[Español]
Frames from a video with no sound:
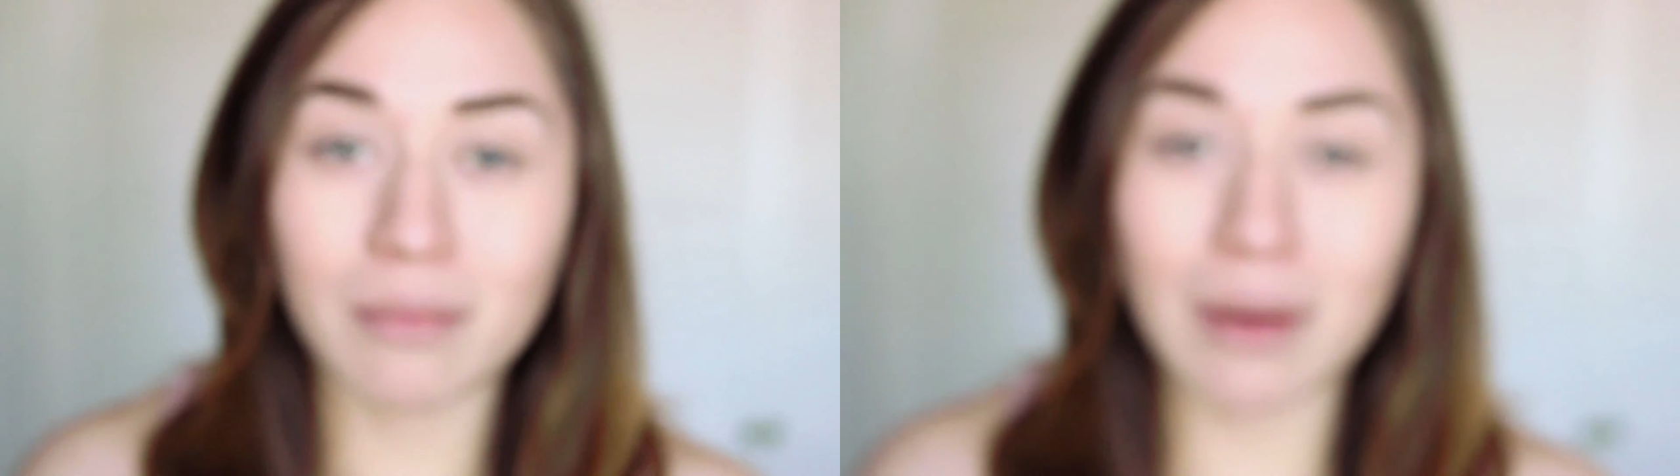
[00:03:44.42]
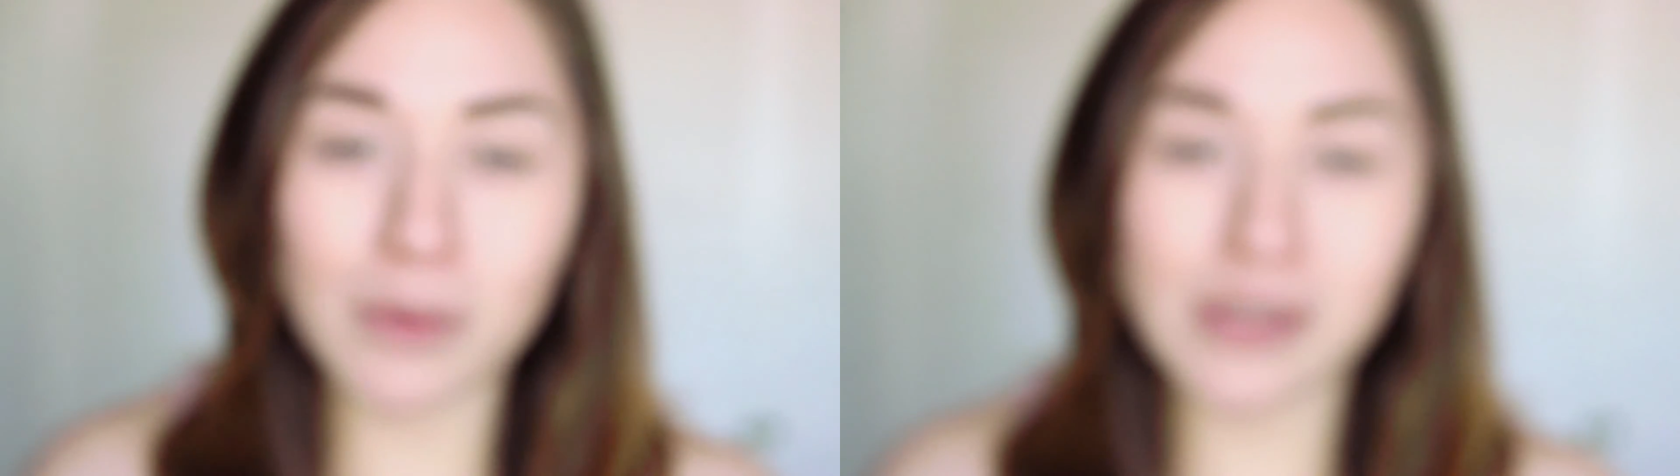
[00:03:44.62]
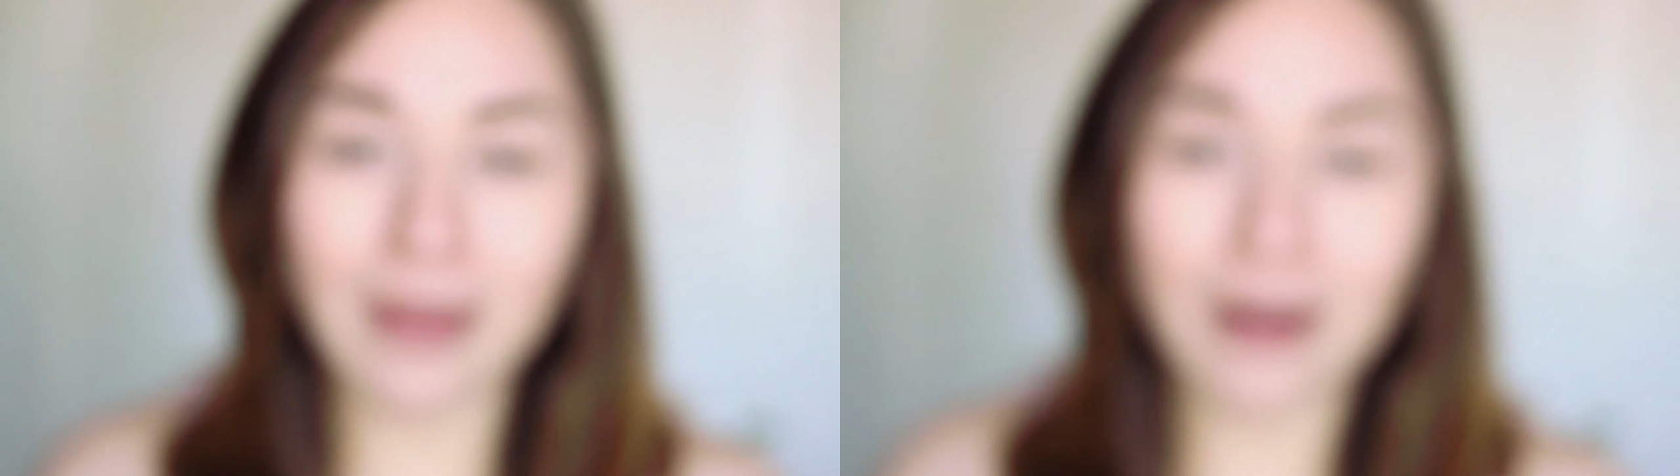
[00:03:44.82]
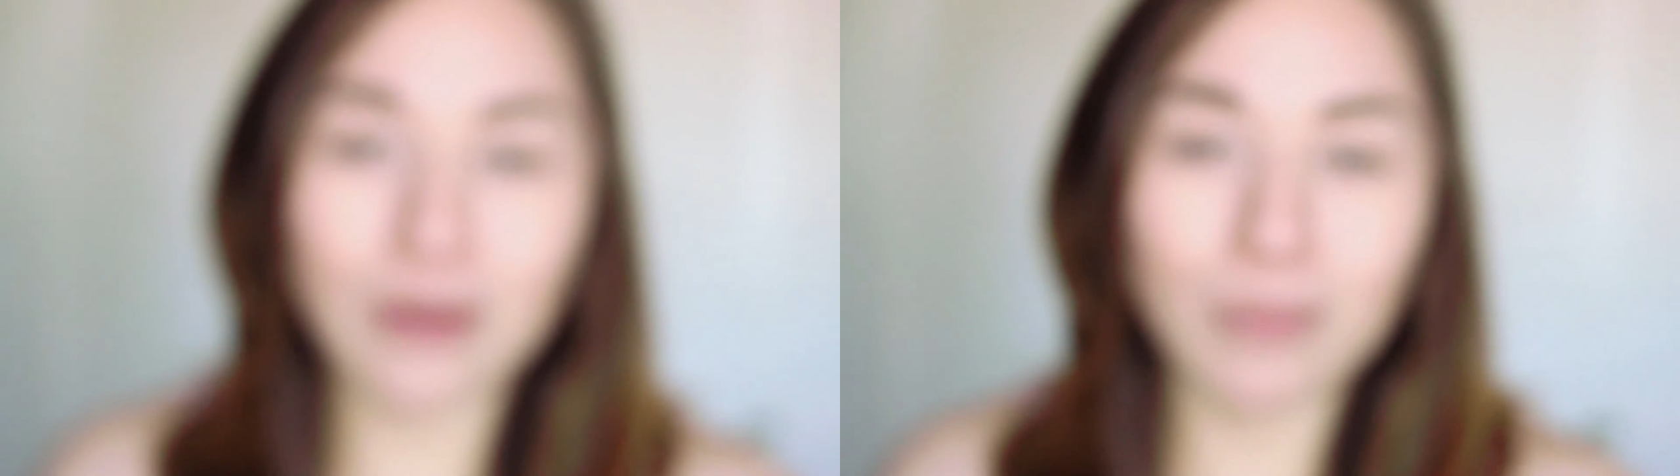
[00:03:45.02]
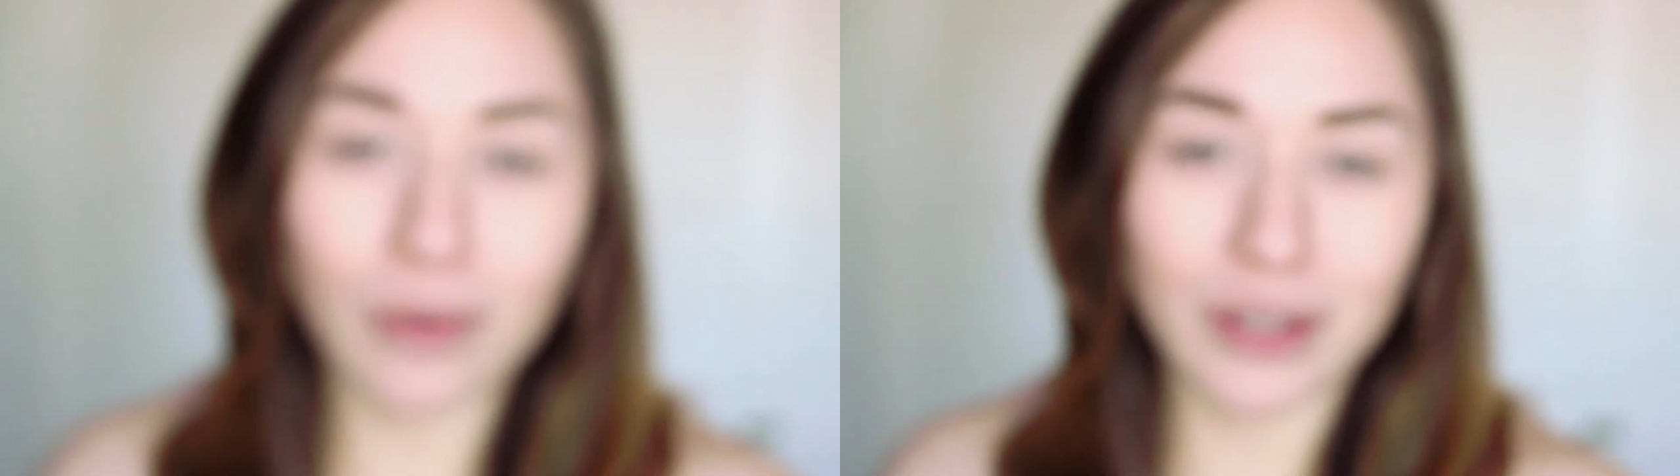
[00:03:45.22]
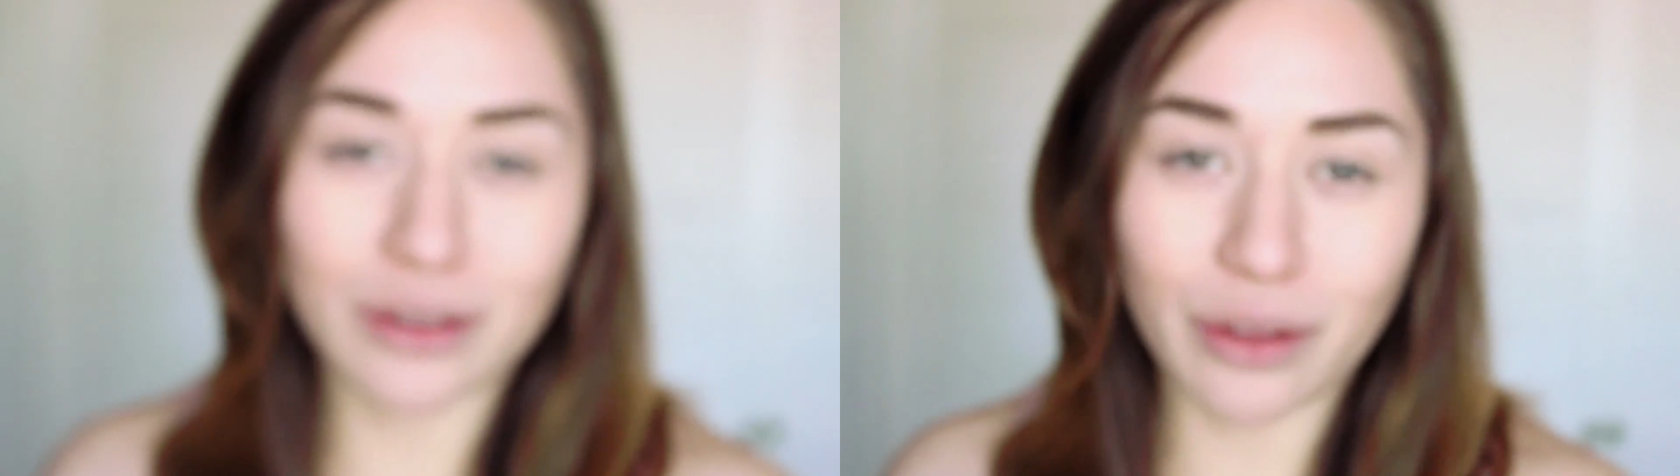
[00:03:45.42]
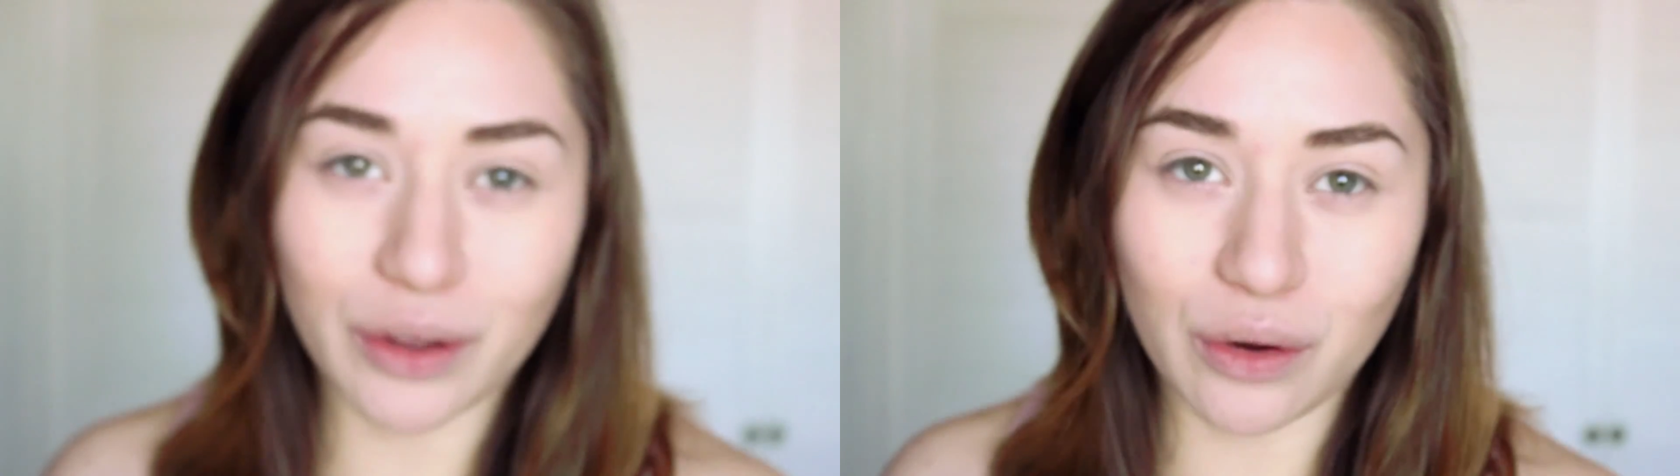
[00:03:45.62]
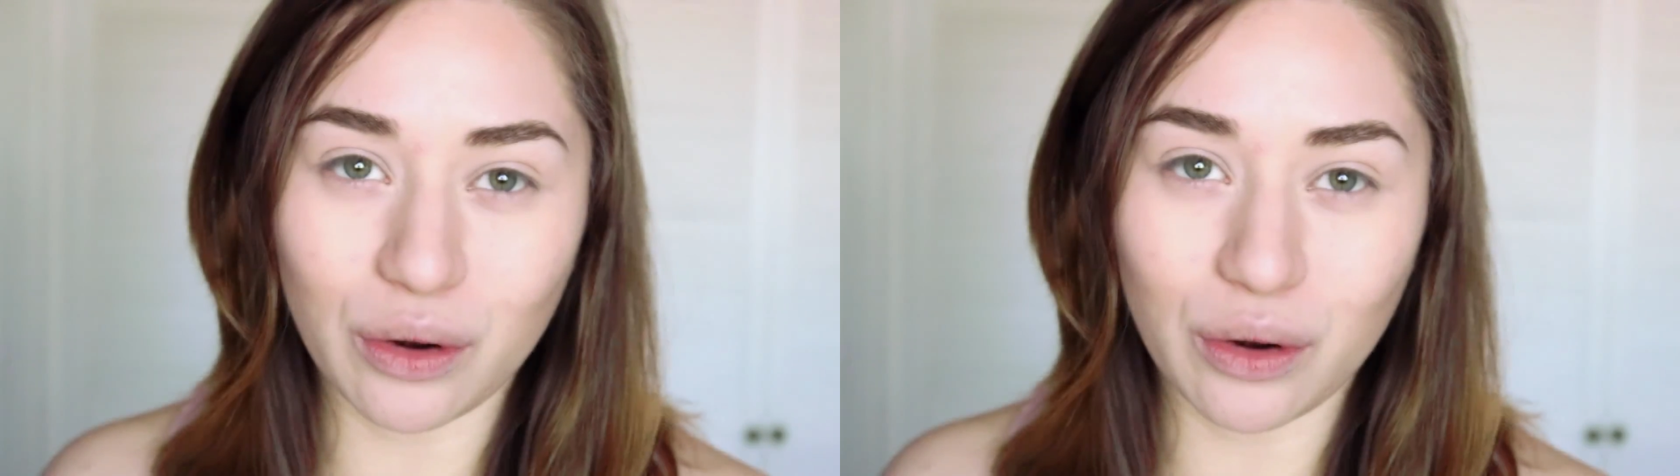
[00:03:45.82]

Vamos a darle un poquito de